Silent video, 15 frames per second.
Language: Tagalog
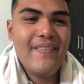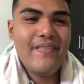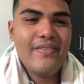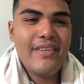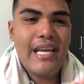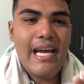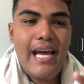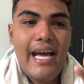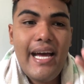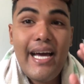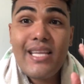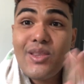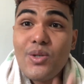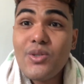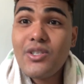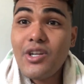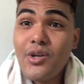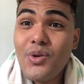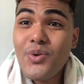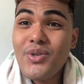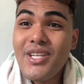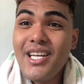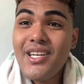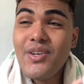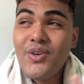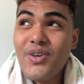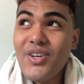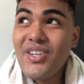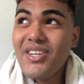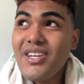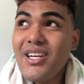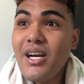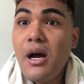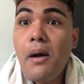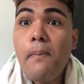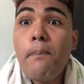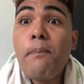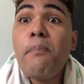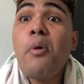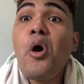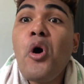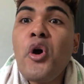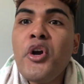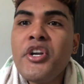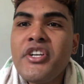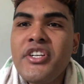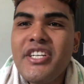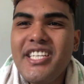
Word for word: nya ato downloadan og porn